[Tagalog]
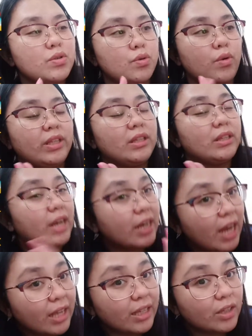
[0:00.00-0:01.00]
So, itatry
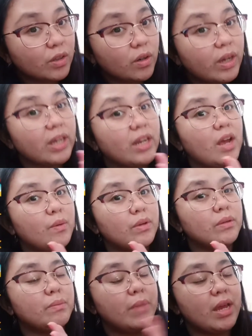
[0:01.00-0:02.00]
natin to and I
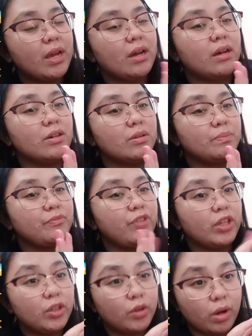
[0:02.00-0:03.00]
will make a
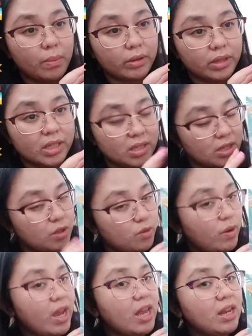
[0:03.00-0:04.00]
video about this as
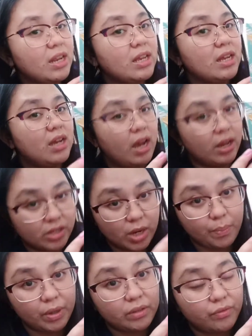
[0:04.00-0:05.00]
well. A
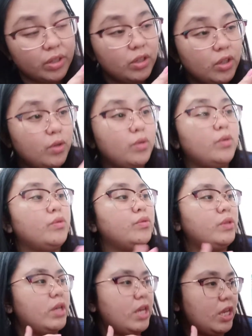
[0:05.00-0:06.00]
separate video.
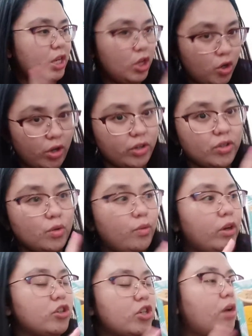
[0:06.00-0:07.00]
Yun. So,
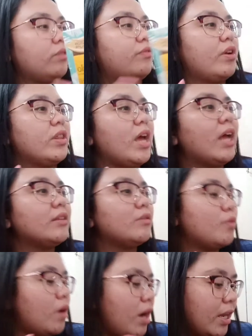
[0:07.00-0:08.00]
watch out for that
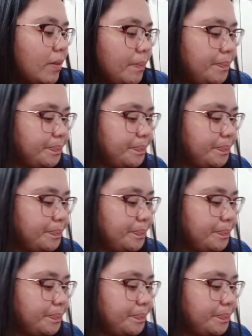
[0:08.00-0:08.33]
one.